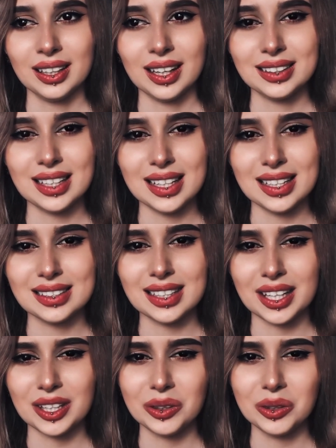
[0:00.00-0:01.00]
когда
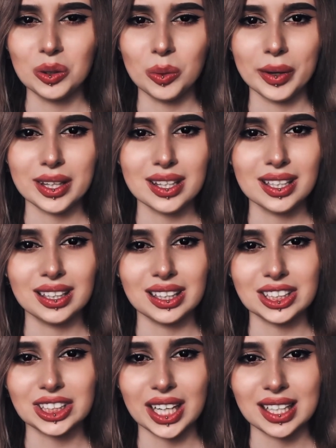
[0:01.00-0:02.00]
нельзя ни думать, ни
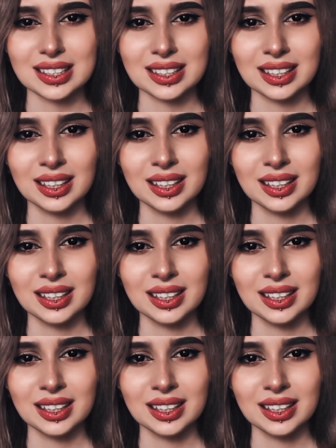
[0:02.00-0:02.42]
кричать.